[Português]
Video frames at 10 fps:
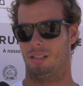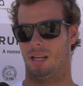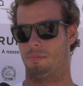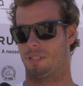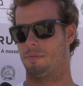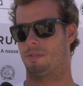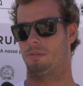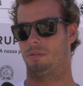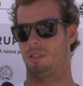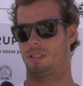Ambos demos o
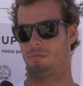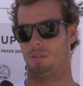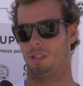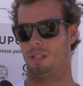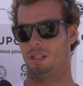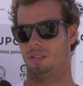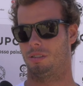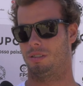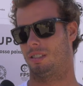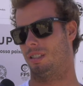um nosso melhor,
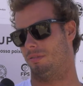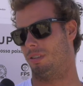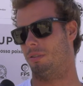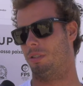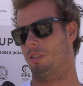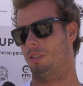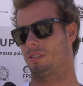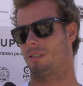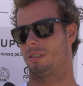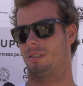eu saí
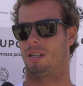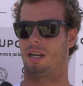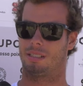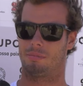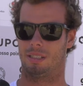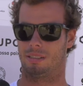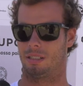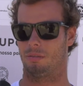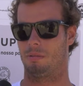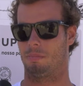vitorioso, à
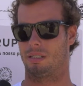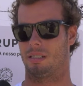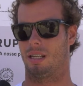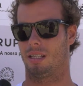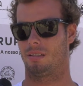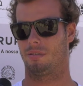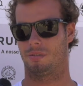semelhança do ano passado.